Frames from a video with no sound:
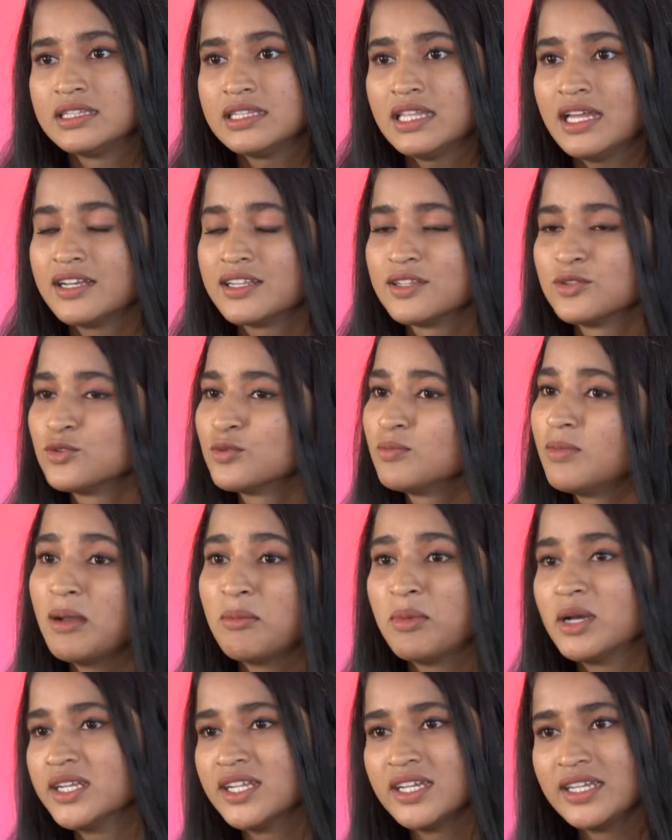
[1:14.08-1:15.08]
তার কিন্তু
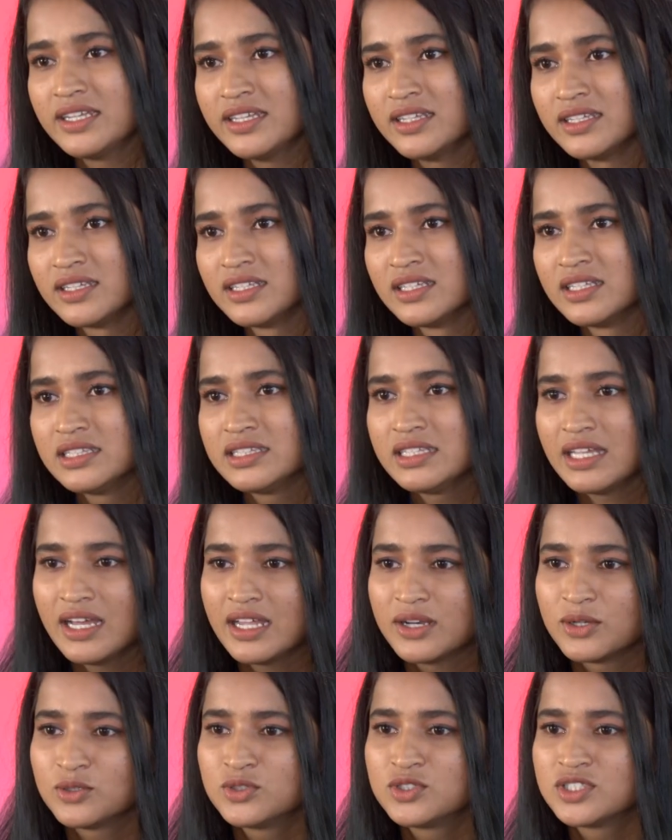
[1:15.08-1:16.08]
বাবা নাই
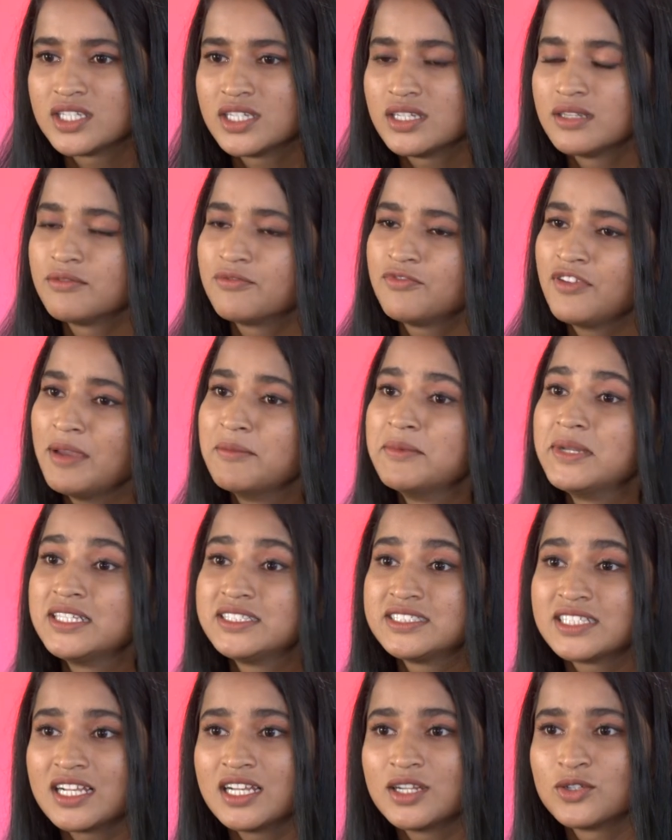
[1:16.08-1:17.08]
তার হচ্ছে
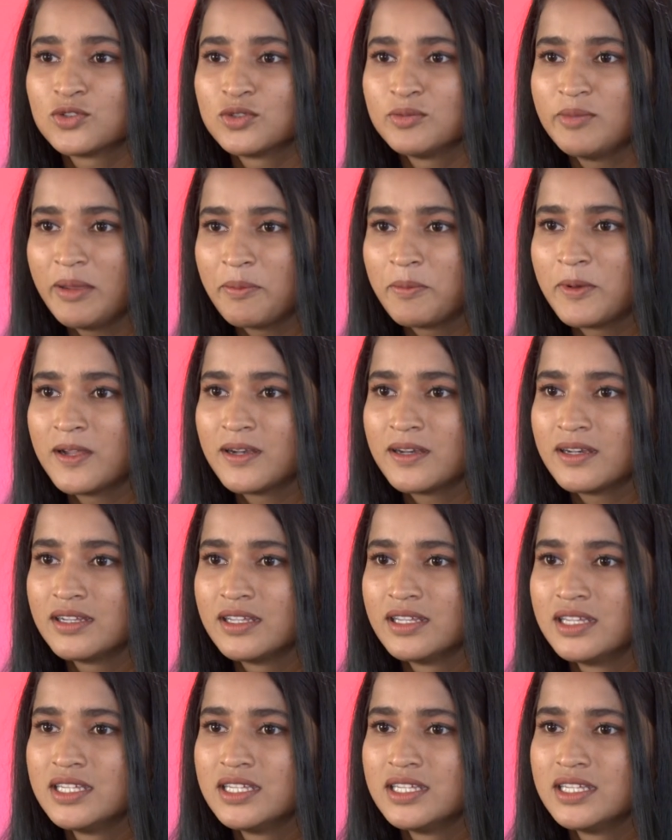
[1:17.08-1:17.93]
ফ্যামিলি চালানোর ব্যাপার